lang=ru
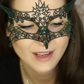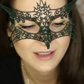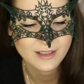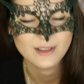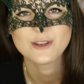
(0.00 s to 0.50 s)

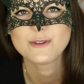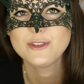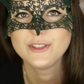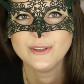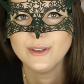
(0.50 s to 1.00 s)
И хорошо,
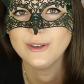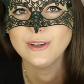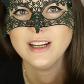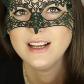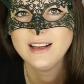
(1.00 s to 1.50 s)

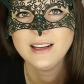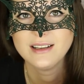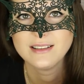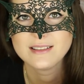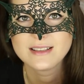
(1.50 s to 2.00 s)
что
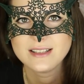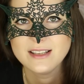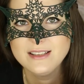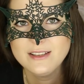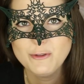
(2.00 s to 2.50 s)
э,
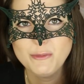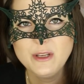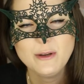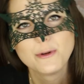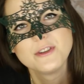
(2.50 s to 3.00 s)
соседи
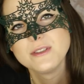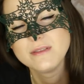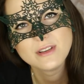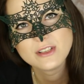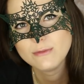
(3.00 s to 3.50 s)
любили очень
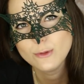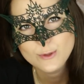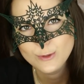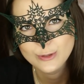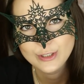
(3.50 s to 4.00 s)
свежий
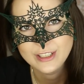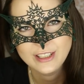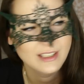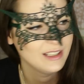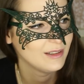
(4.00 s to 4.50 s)
воздух
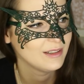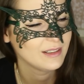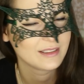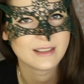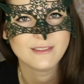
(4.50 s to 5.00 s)
и
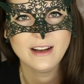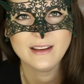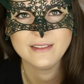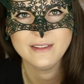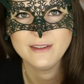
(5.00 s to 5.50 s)

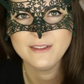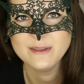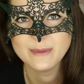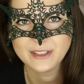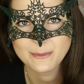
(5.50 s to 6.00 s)
открывали дверь,
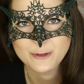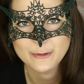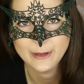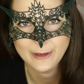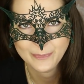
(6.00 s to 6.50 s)
видимо, там у
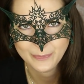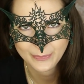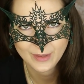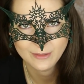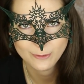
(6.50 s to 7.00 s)
себя
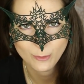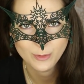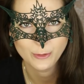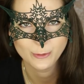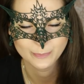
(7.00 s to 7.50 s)
в
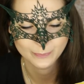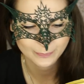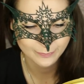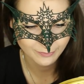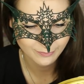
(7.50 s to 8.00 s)
комнату
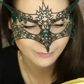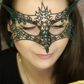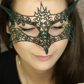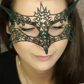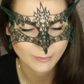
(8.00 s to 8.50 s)

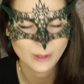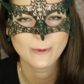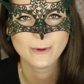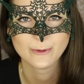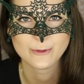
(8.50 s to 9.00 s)

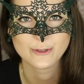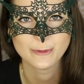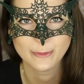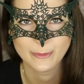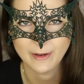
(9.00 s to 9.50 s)
балконную,
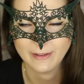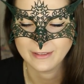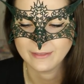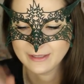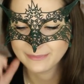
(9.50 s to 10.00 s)
чтобы
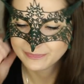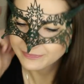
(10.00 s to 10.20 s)
проветривать.